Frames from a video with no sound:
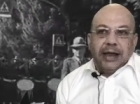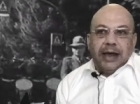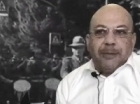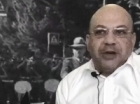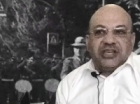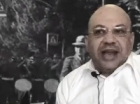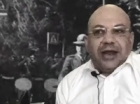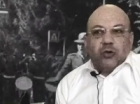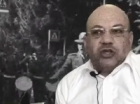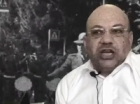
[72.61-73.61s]
a passare
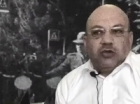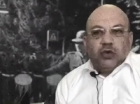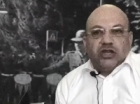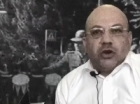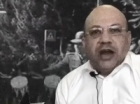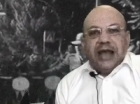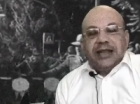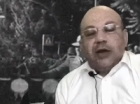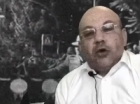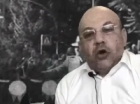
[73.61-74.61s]
così due
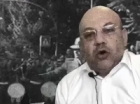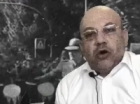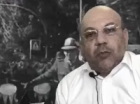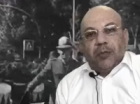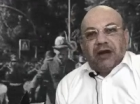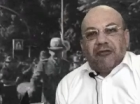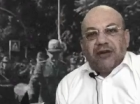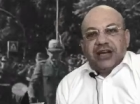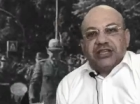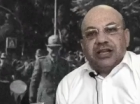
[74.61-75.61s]
giornate con loro per
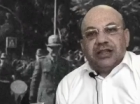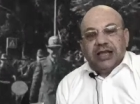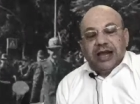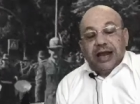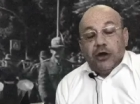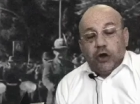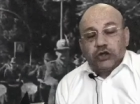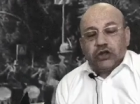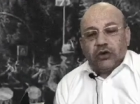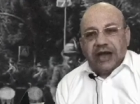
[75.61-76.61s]
far sentire il
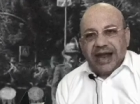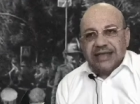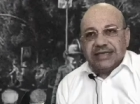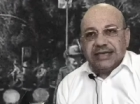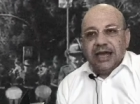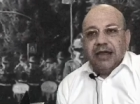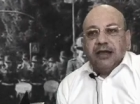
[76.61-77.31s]
nostro grazie